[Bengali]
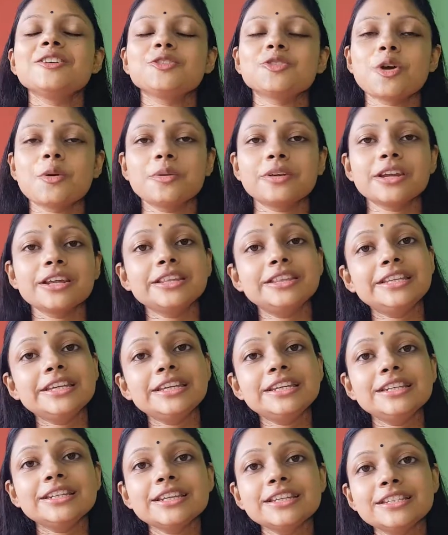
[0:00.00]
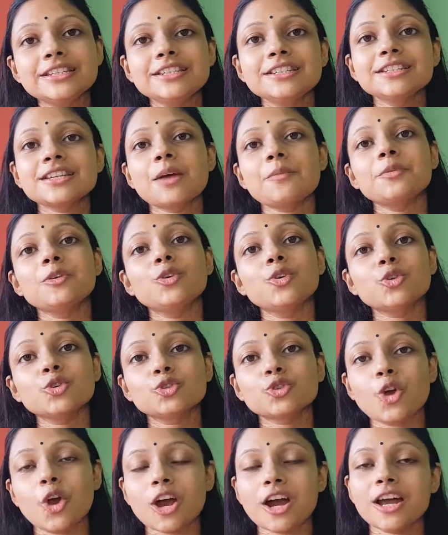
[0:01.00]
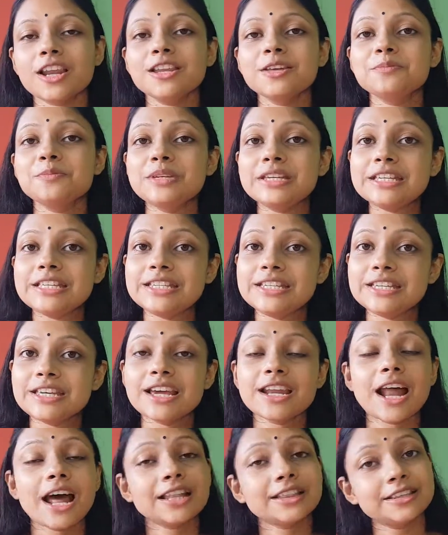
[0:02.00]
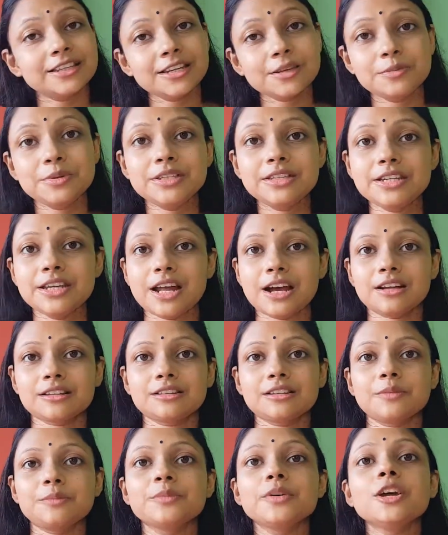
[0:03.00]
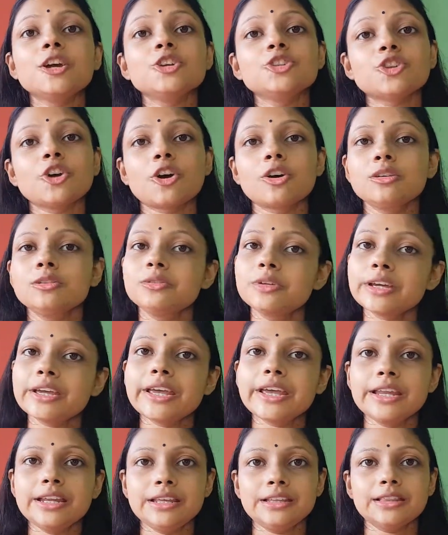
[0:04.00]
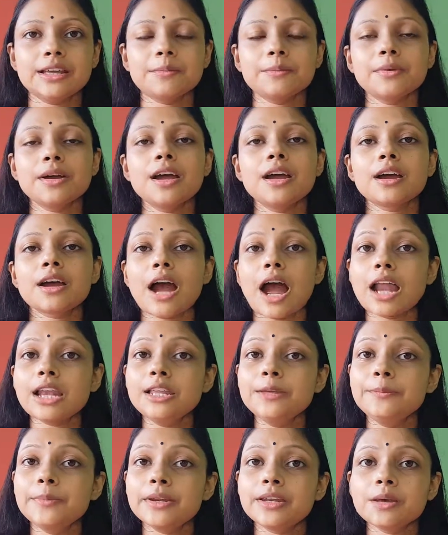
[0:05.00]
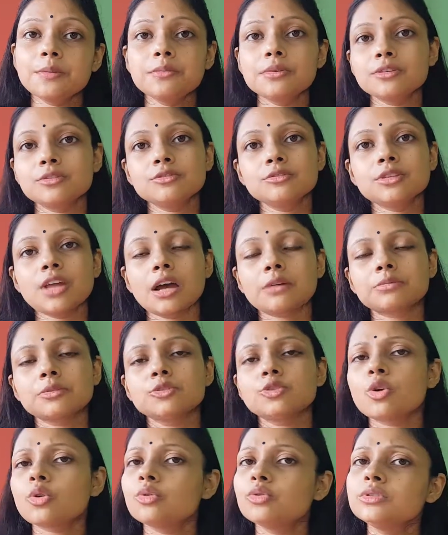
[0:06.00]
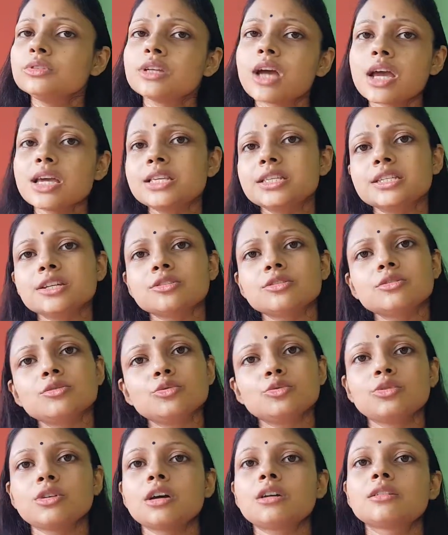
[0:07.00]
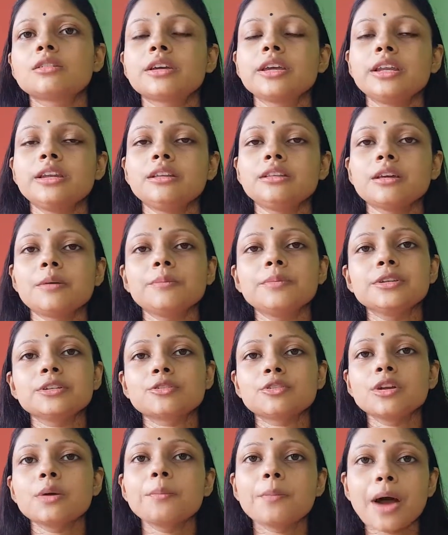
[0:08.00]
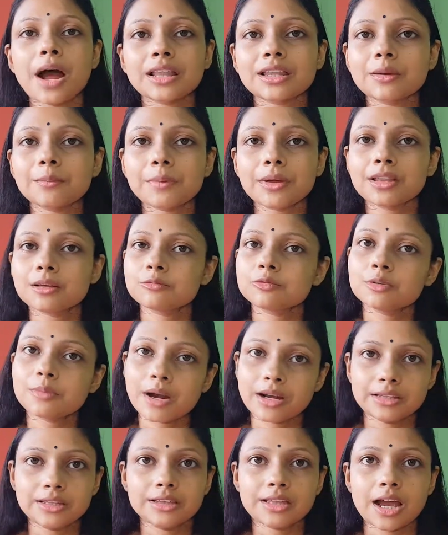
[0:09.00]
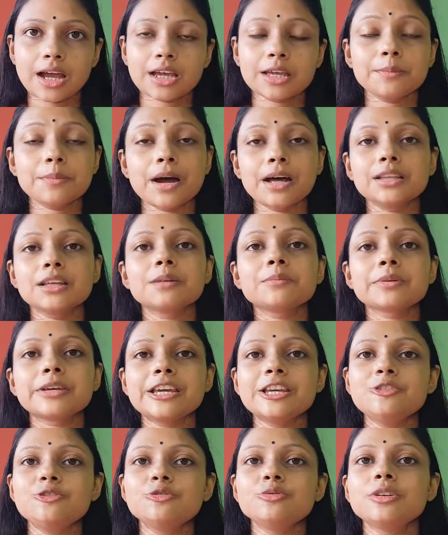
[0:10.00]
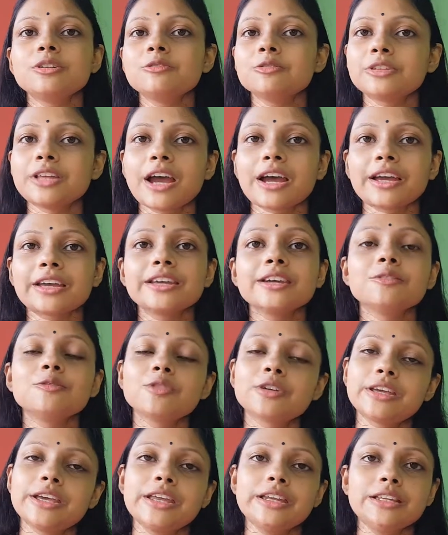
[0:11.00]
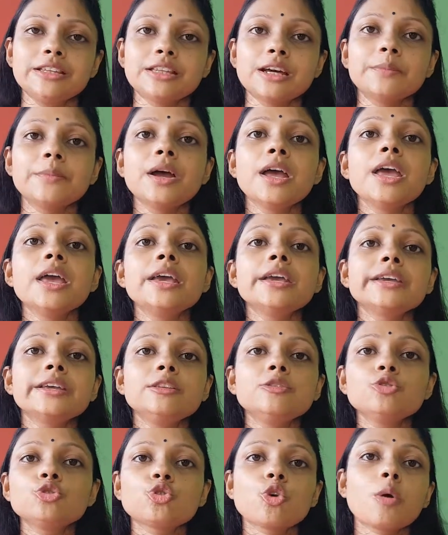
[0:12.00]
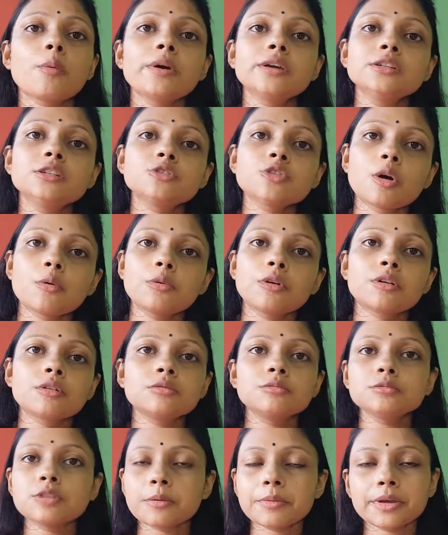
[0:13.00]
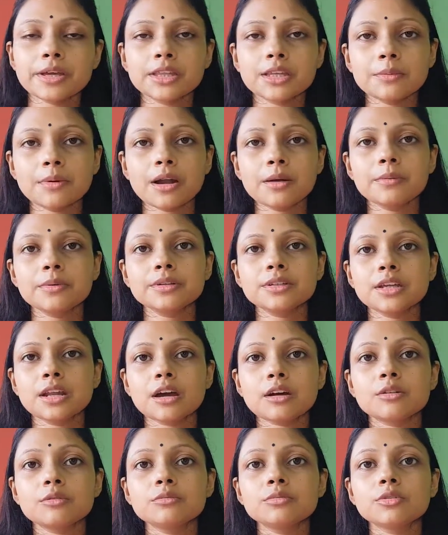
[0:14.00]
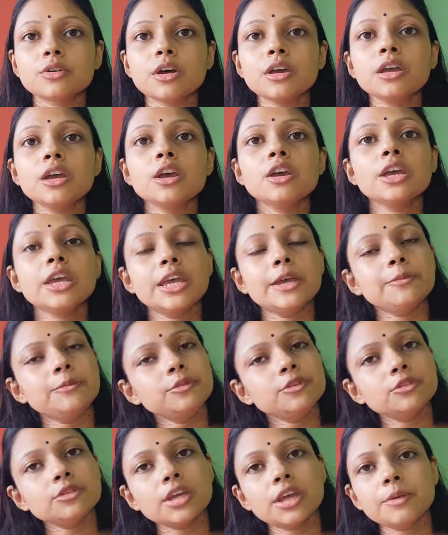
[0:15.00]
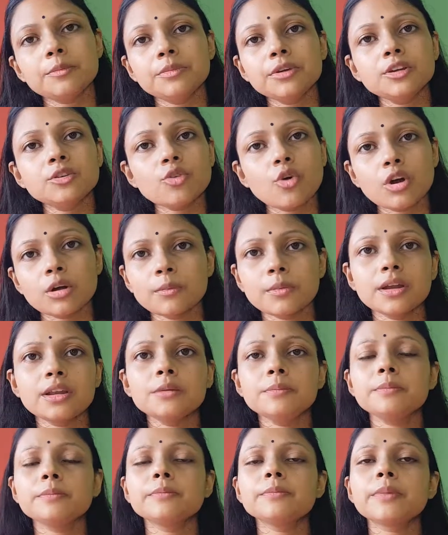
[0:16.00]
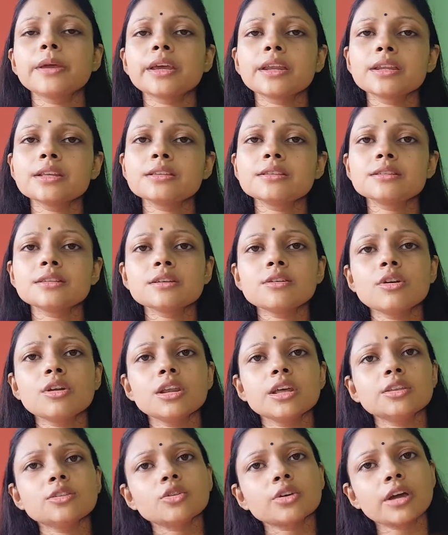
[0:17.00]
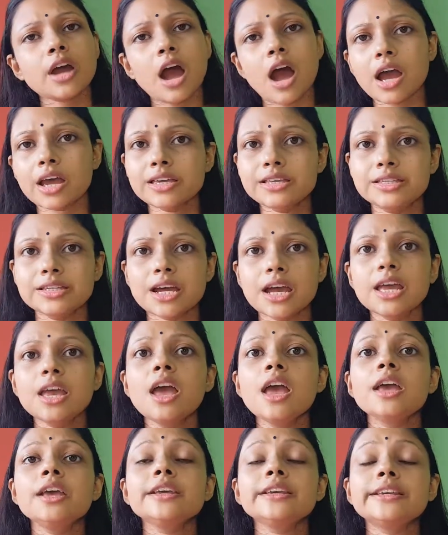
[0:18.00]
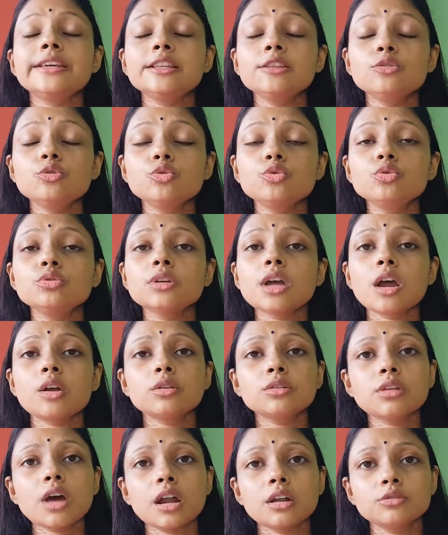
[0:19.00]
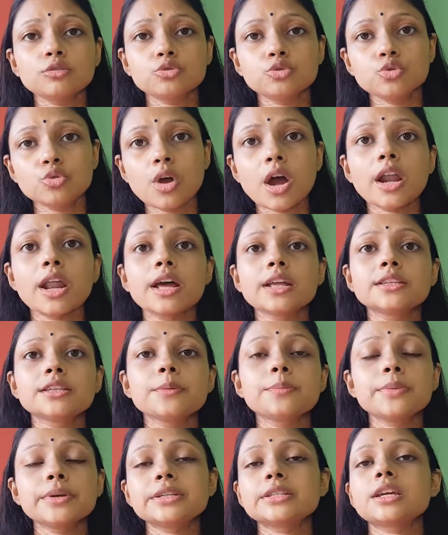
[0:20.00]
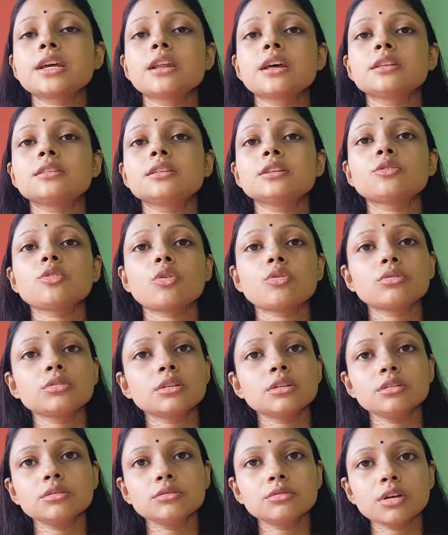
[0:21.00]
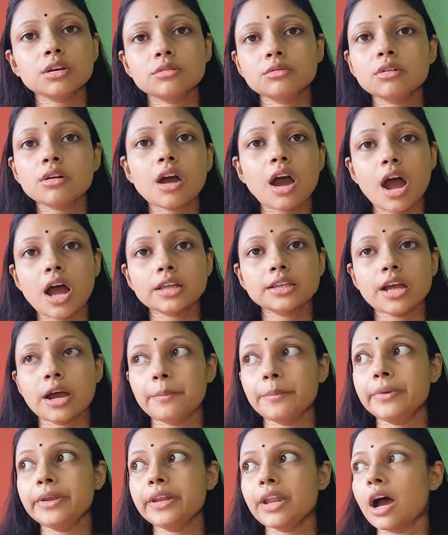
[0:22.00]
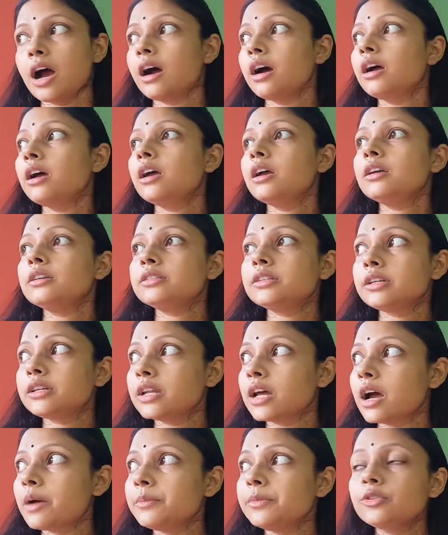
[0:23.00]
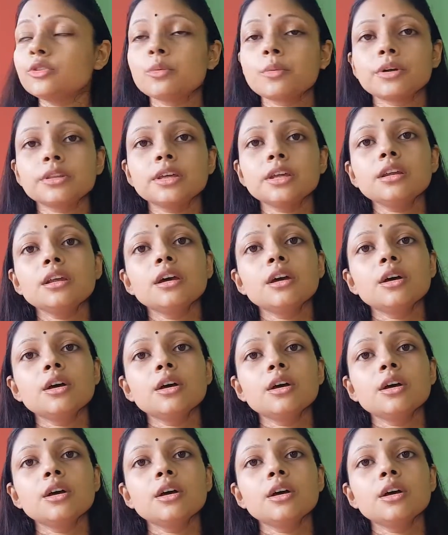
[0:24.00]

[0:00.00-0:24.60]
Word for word: সবাইকে এই তিনটে জিনিস আমি রোজ সকালে ভিজিয়ে রাত্রিরে ভিজিয়ে রাখতাম সকালে উঠে খেয়ে নিতাম খালি পেটে আমি বেশিক্ষণ থাকতাম যখন যা ইচ্ছা আছে টুকটাক খেয়ে নিতাম বিশেষ করে বাদাম বাদাম তো বাড়িতে থাকে বাদাম খেজুর এগুলো থাকে এগুলো খেয়ে নিতাম কিন্তু সবাই যে সব রকম সব খেতে পারবে সেরকম নয় এমনি এমনি নর্মালি প্রেগনেন্সি হলে তো খাই যায় কিন্তু যারও ধরো সুগার আছে প্রেশার আছে তখন কিন্তু এগুলো খাওয়া যাবে না সেটা আমি তোমাদের